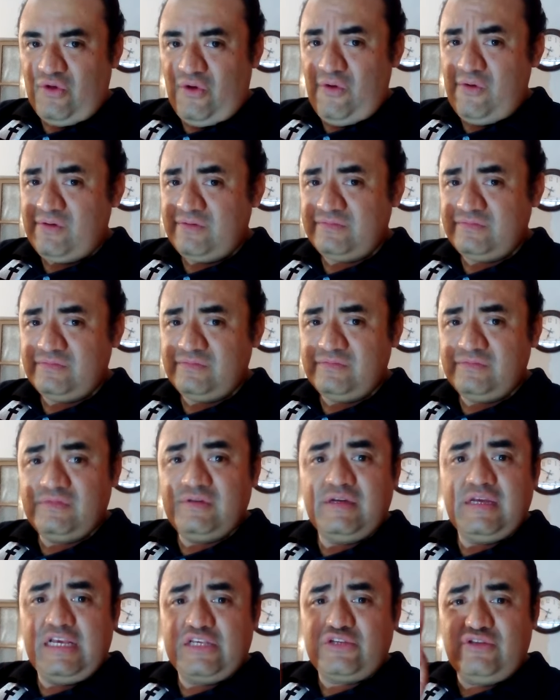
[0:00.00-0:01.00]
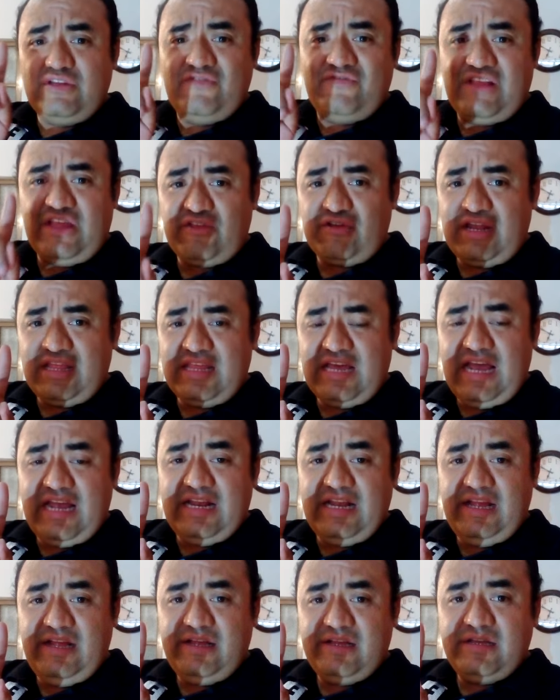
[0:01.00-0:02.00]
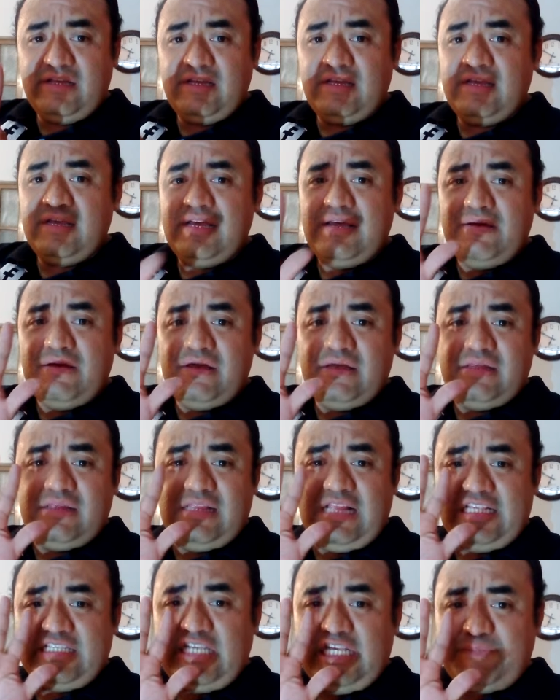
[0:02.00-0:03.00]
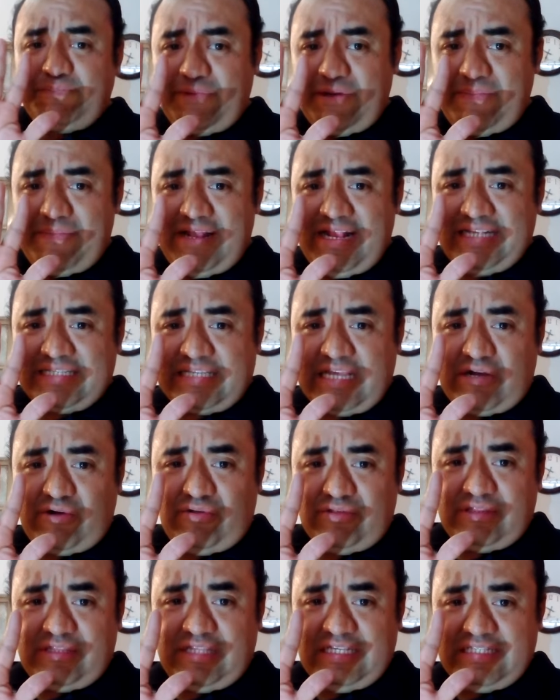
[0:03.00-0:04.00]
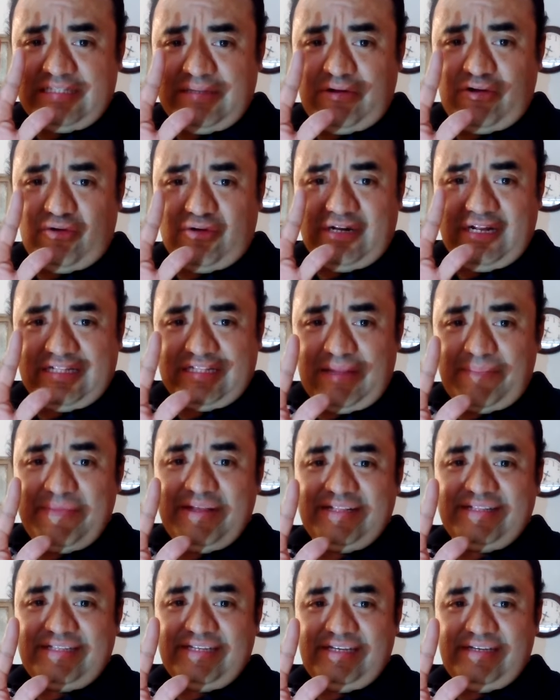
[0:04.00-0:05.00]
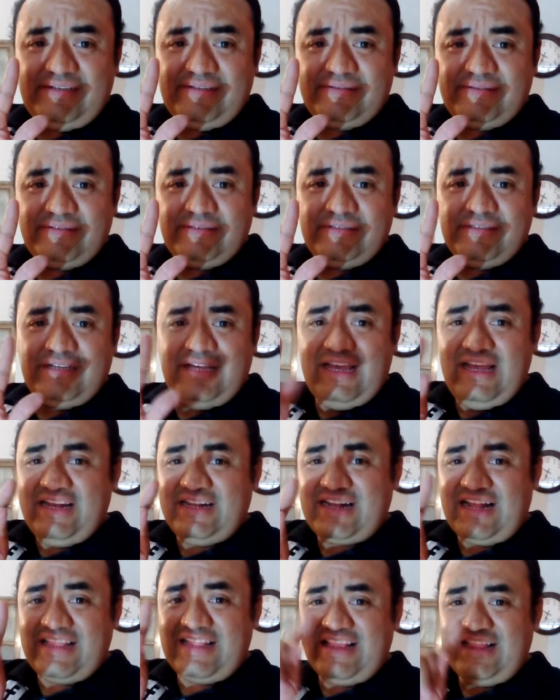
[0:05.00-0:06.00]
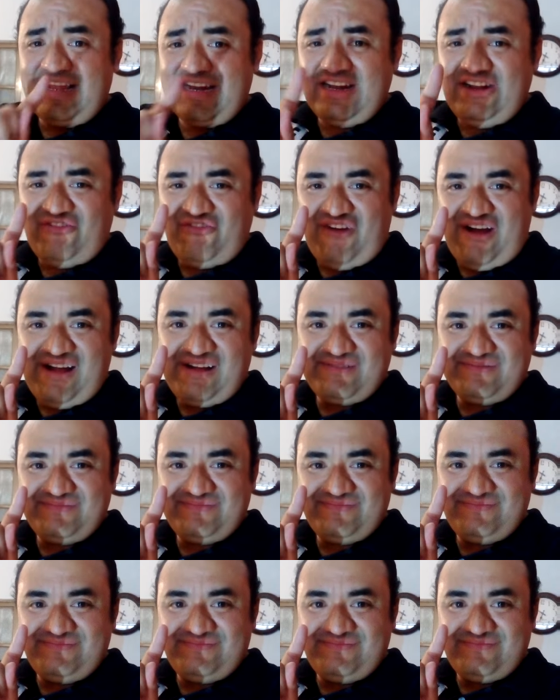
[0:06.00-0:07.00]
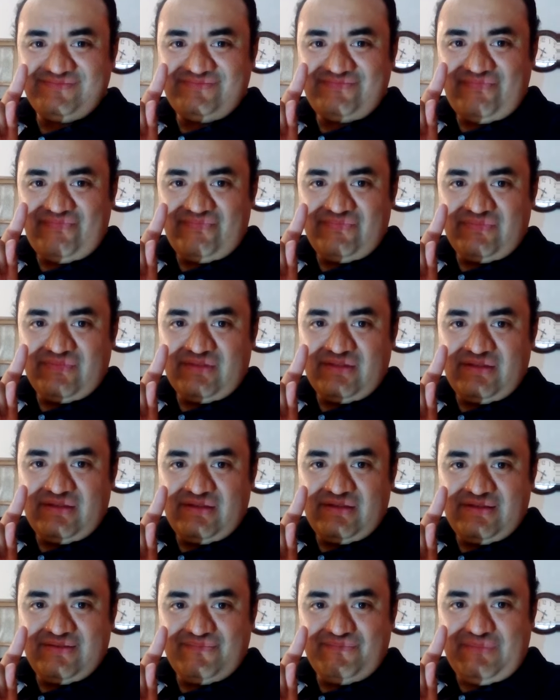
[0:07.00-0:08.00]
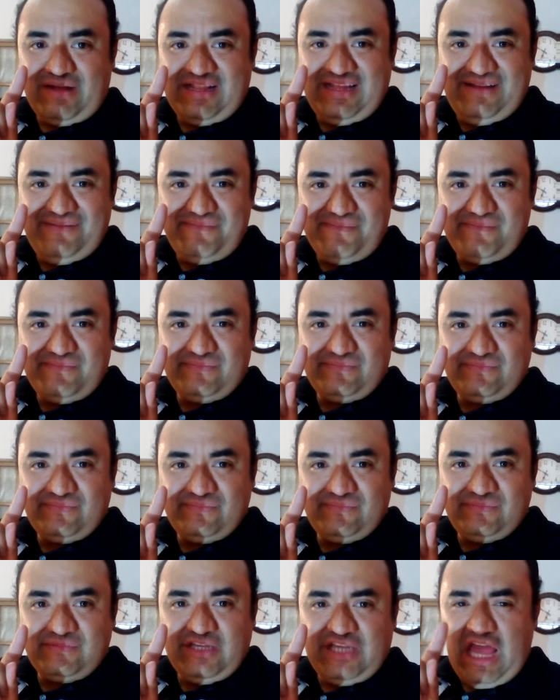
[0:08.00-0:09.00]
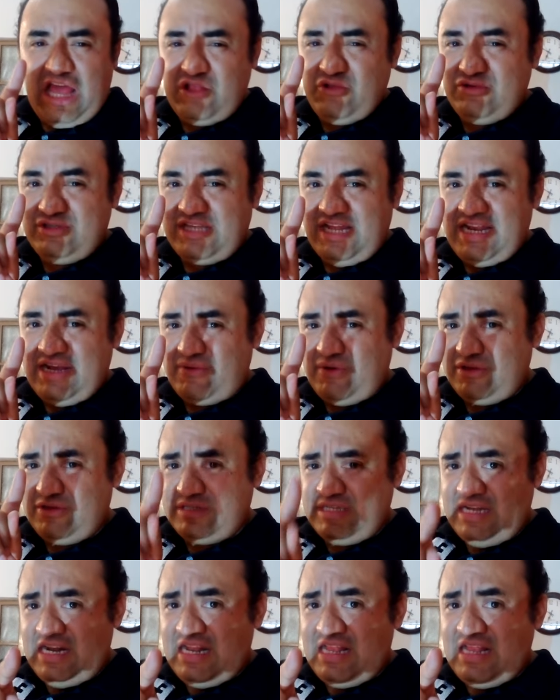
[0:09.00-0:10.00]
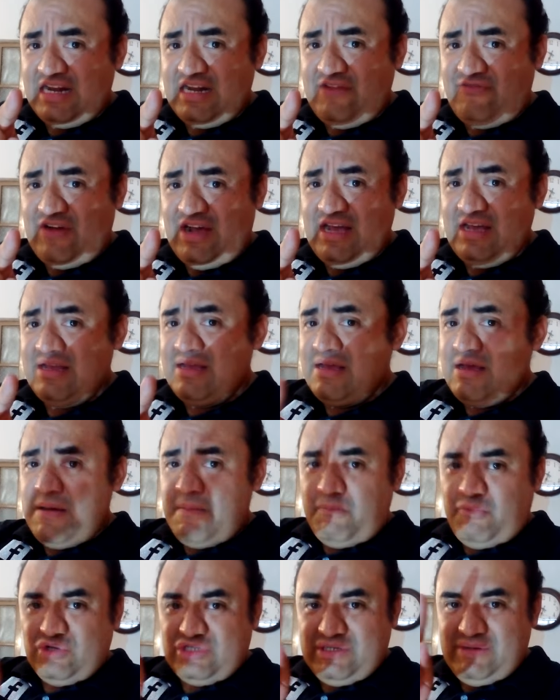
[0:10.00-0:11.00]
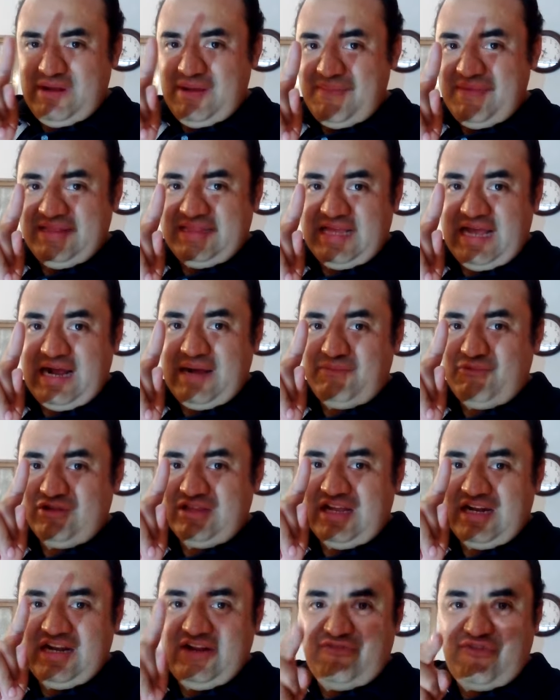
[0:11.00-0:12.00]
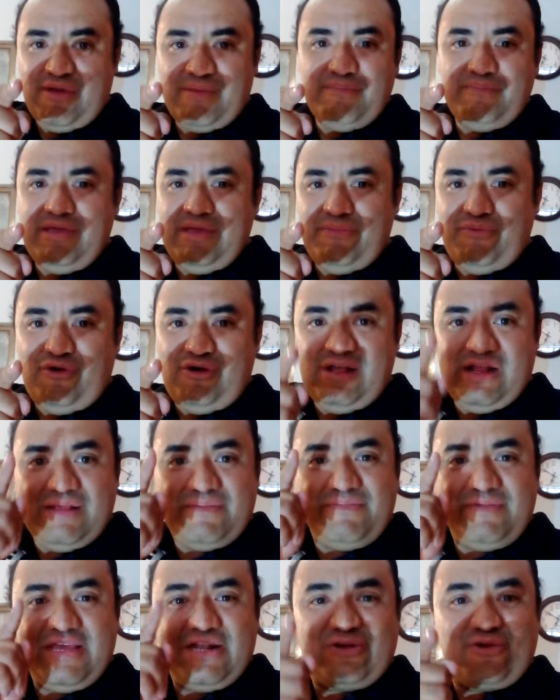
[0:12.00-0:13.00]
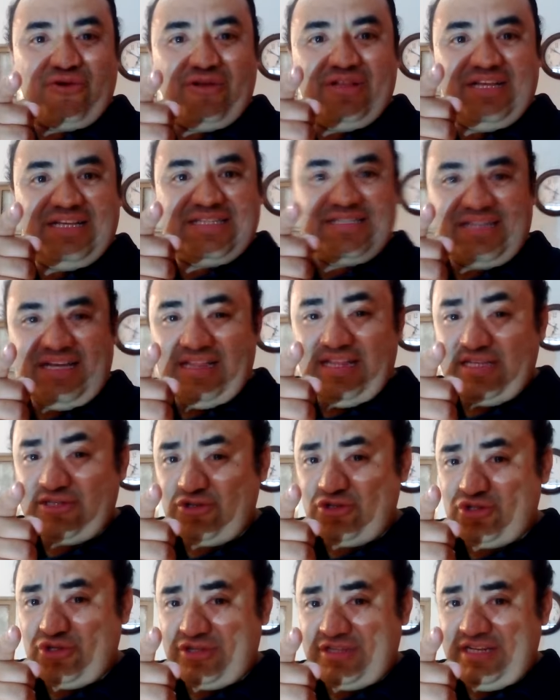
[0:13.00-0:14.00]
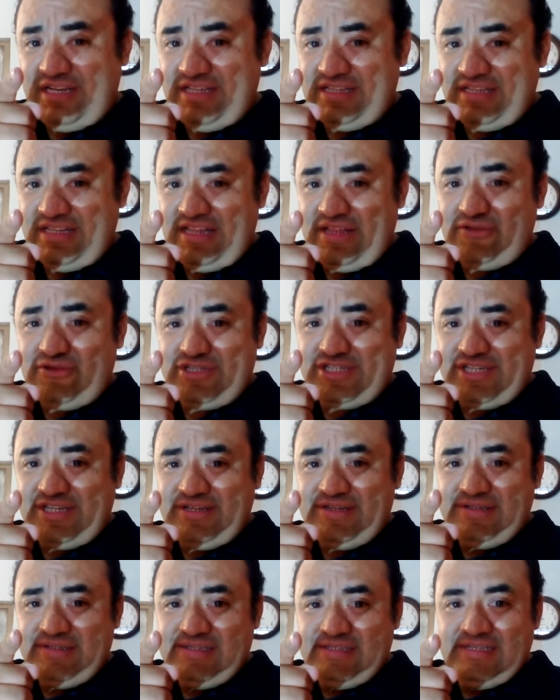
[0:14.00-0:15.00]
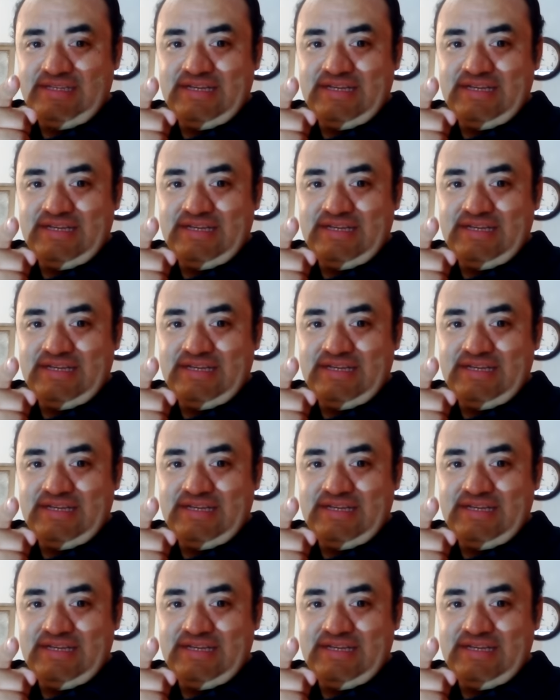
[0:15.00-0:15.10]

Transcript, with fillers: No, es una infladora de aire. Las 10 primeras que contesten correctamente entran a la rifa. ¿Vale? Ya anunciaré cuándo será la rifa. Posiblemente hagamos la rifa en vivo el miércoles a las 8.30 de la noche.